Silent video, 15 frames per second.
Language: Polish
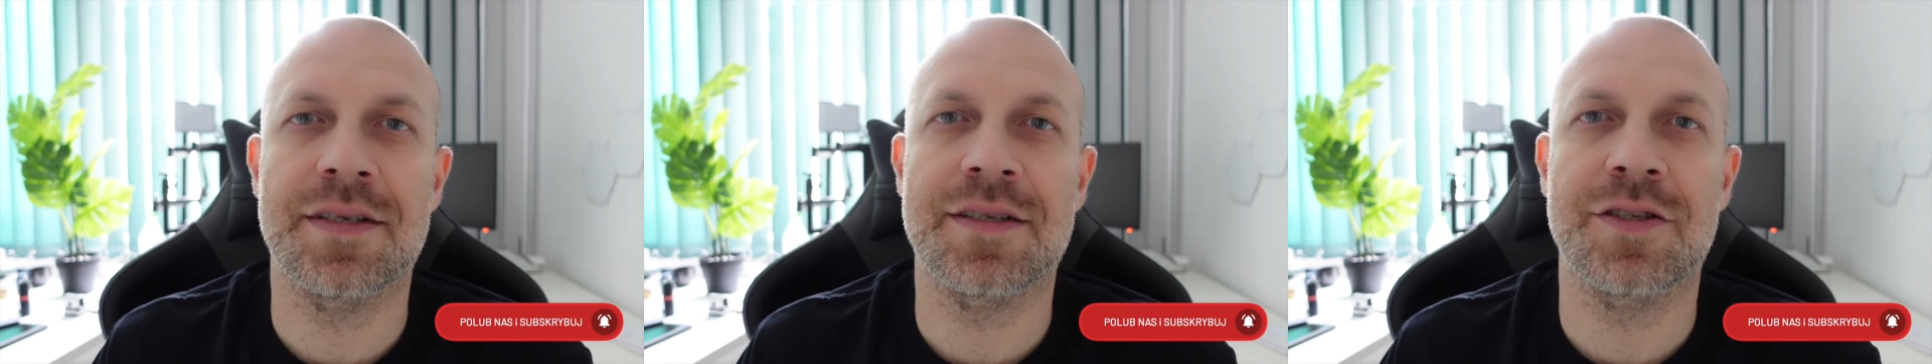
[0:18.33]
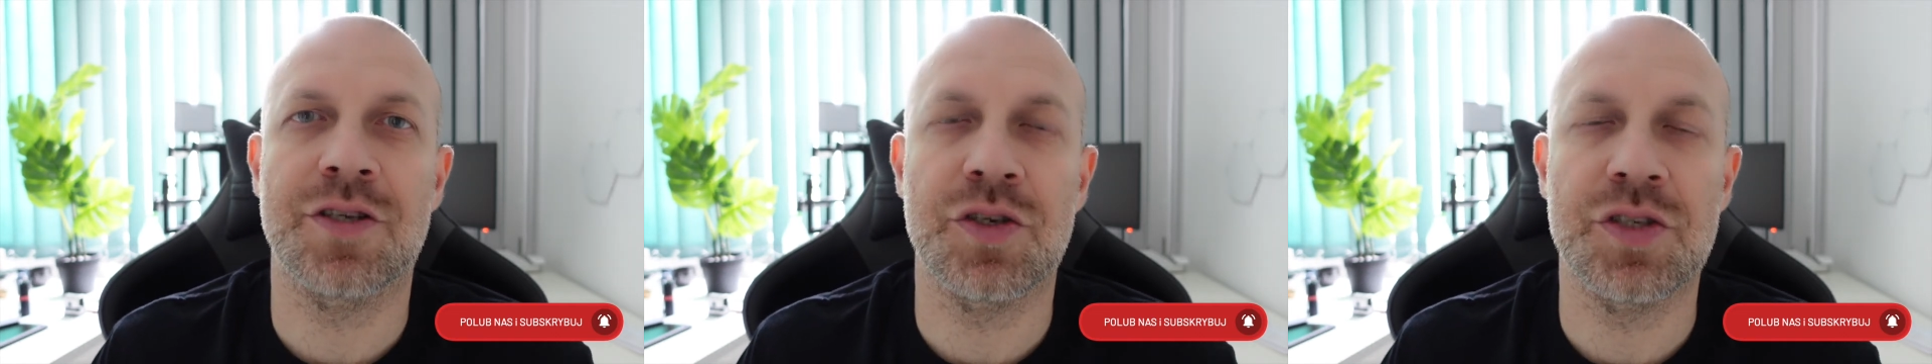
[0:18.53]

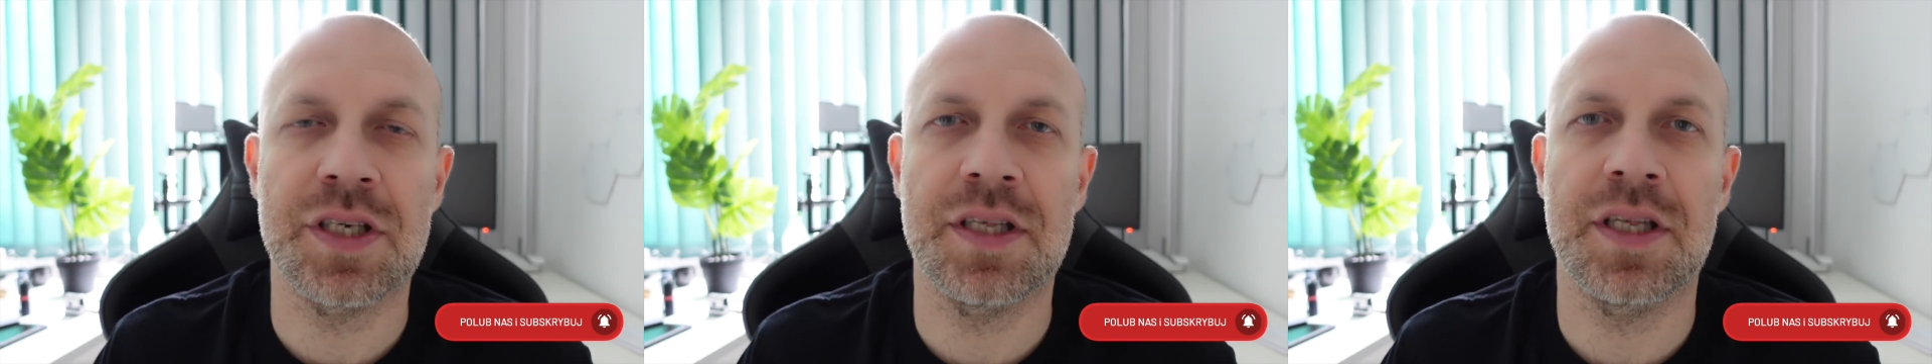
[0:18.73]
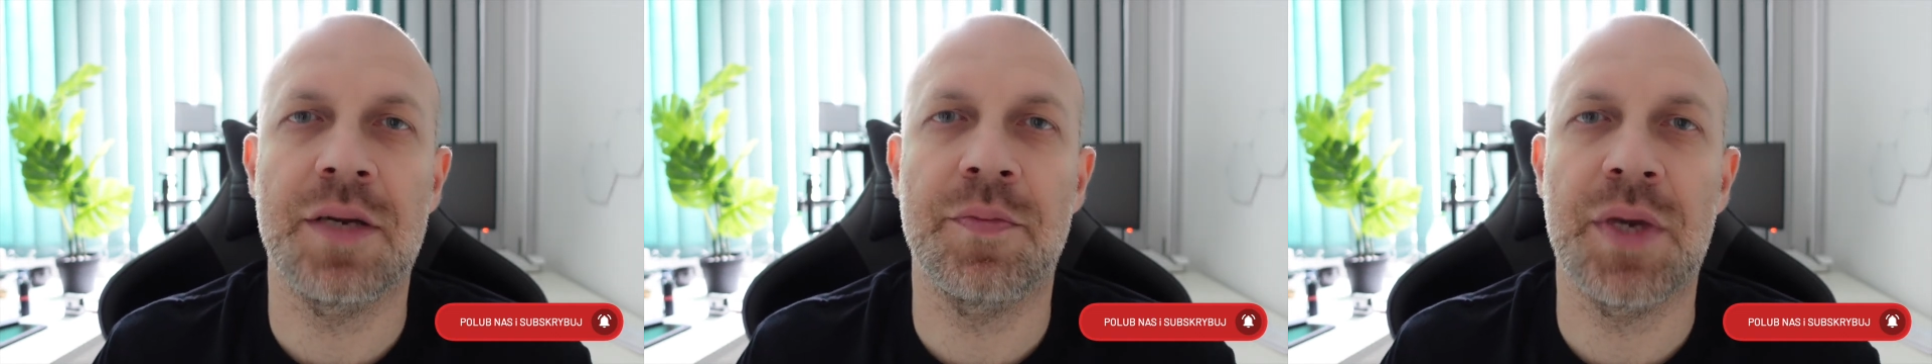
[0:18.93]
z
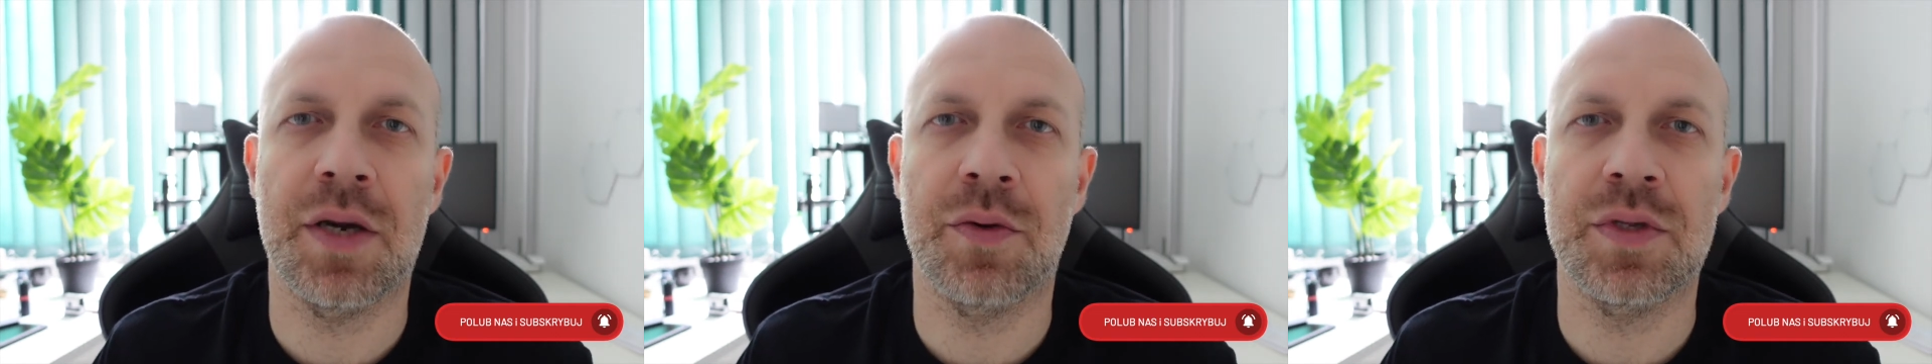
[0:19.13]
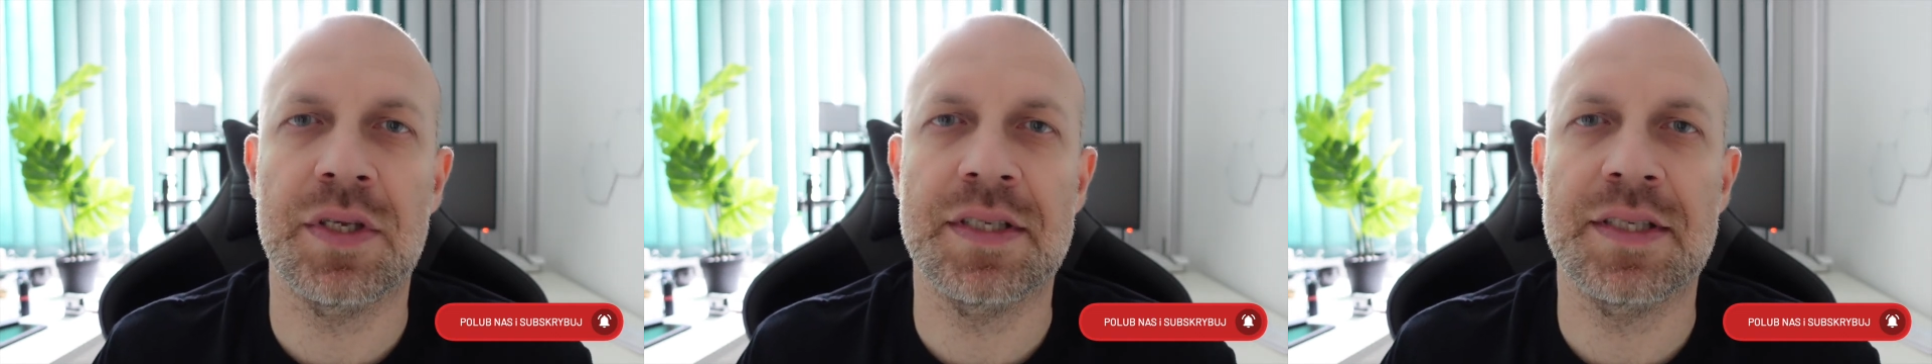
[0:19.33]
codziennymi
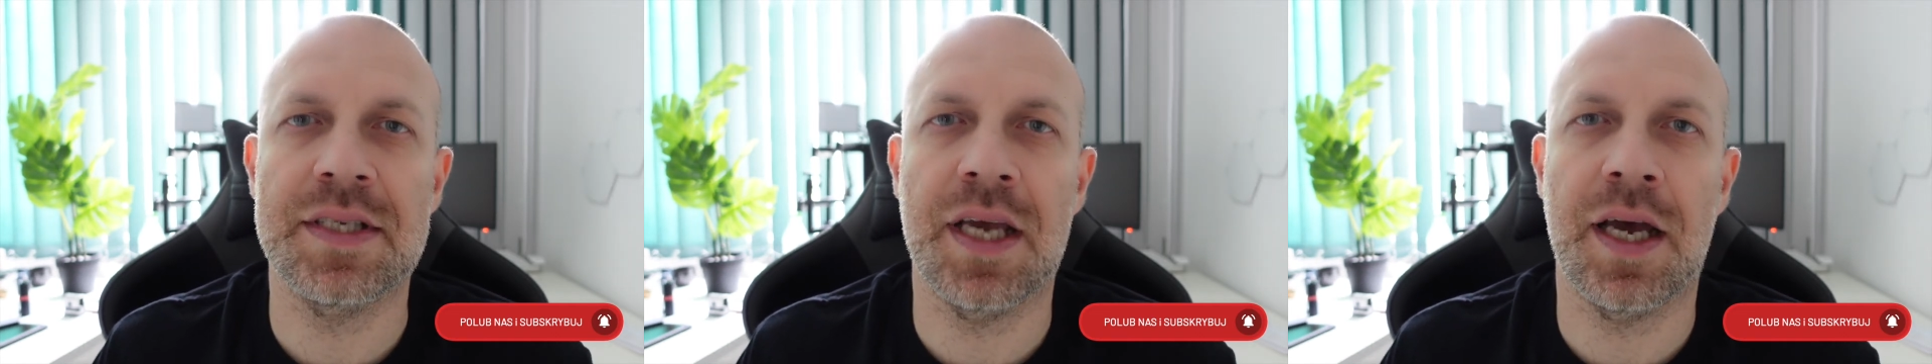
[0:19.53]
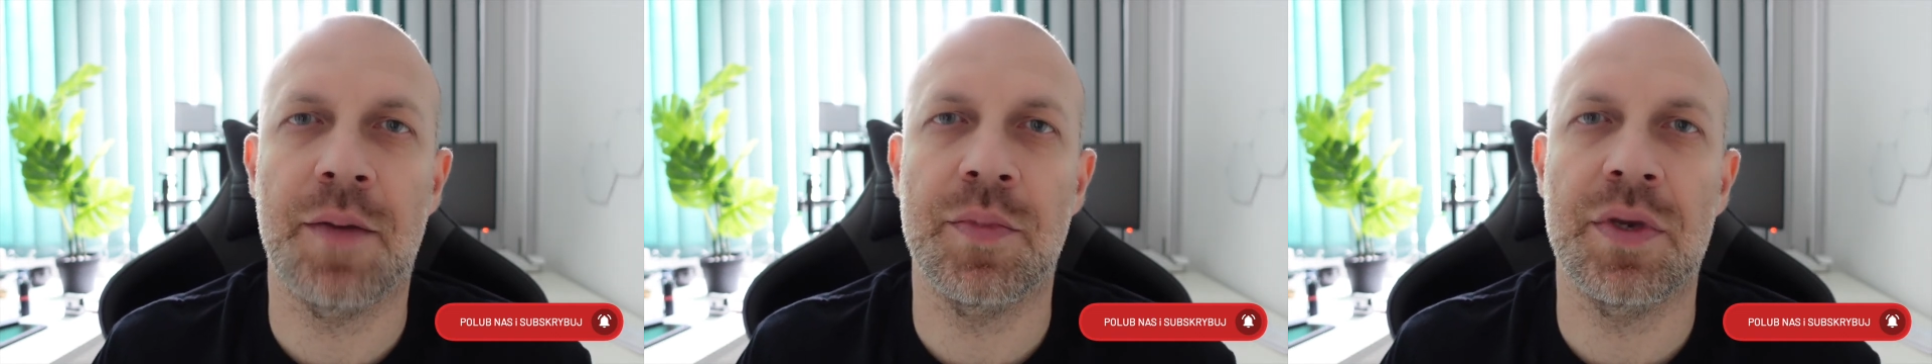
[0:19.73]

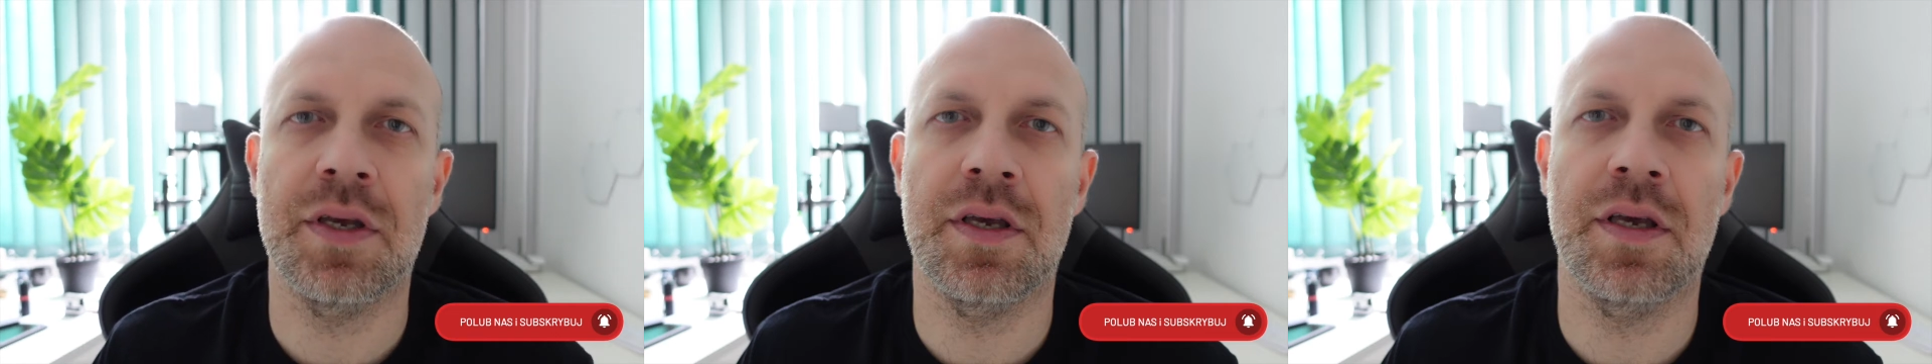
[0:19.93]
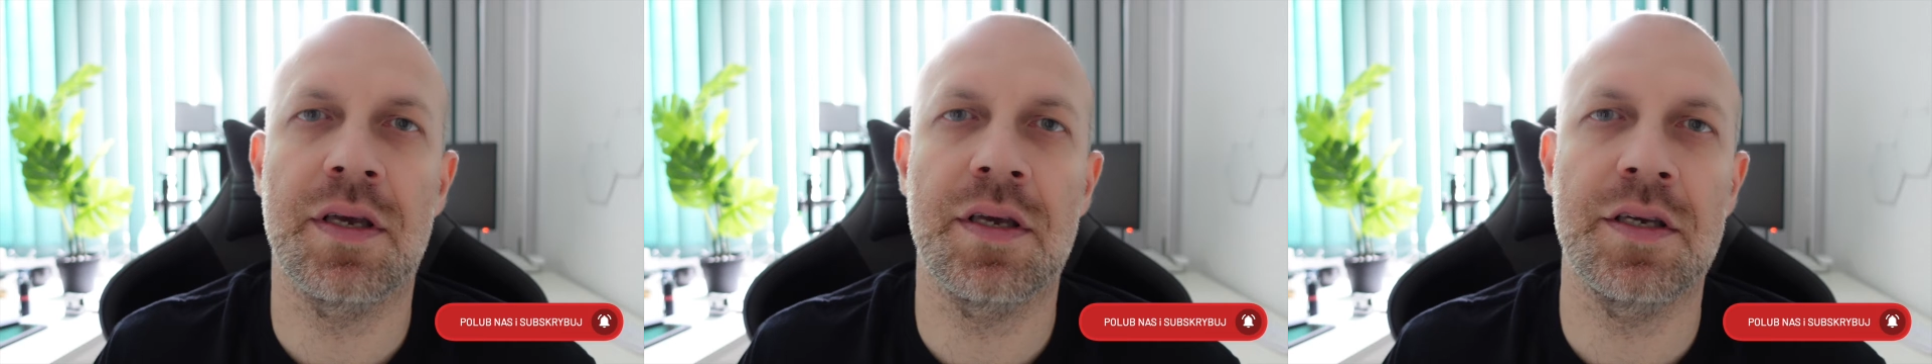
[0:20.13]

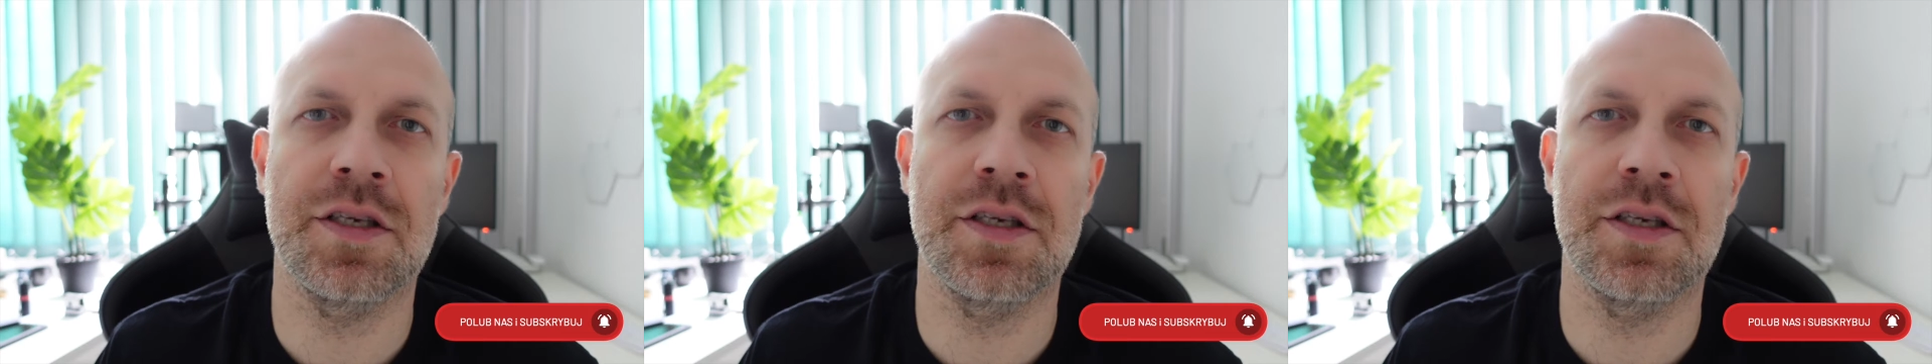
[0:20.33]
audycjami.